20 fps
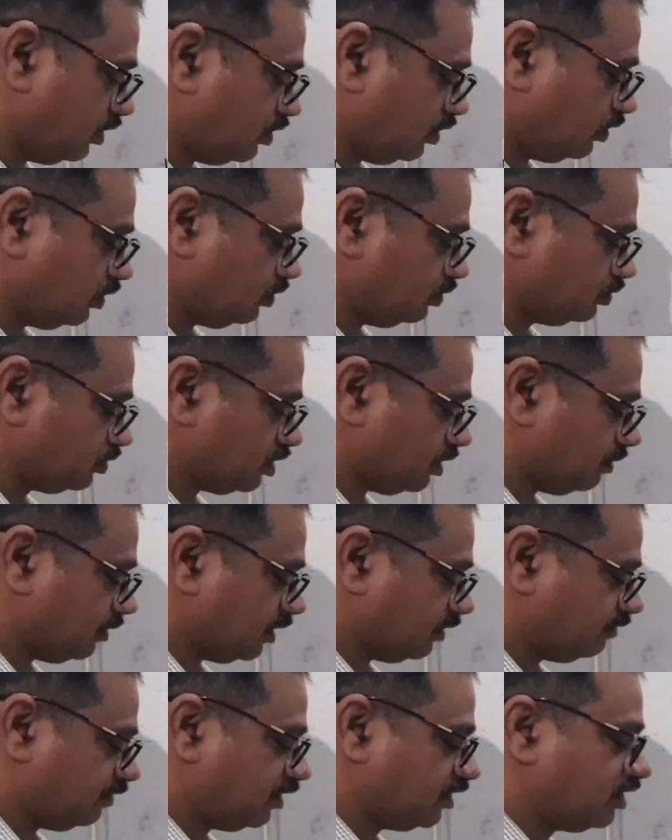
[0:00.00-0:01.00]
क्योंकि उसके
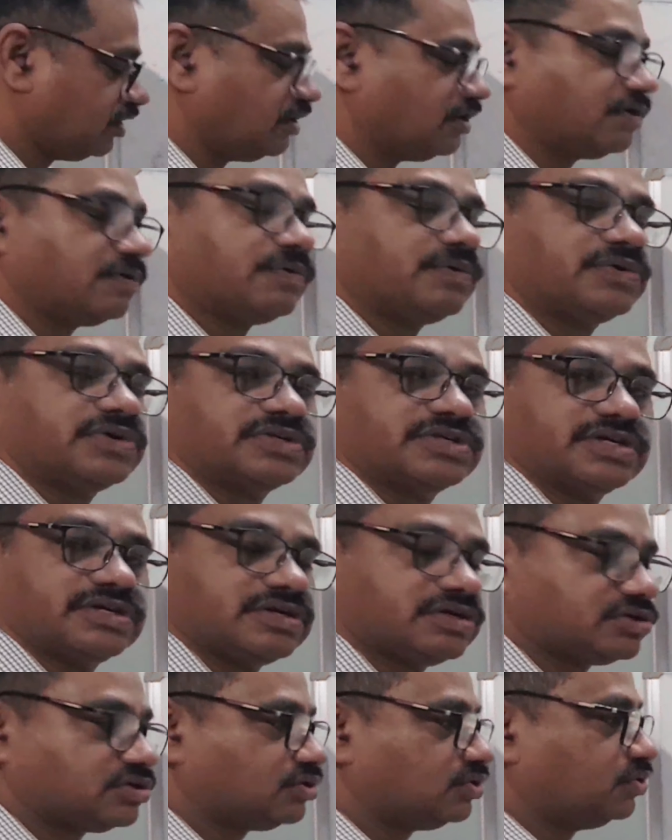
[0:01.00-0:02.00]
बाद फिर तीन अंकों की
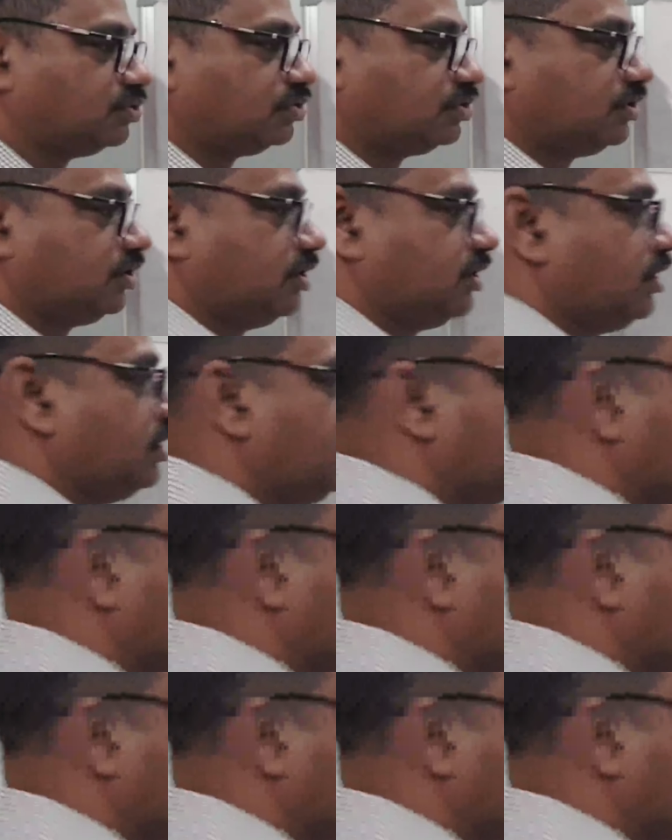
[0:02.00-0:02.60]
संख्या शुरू होती है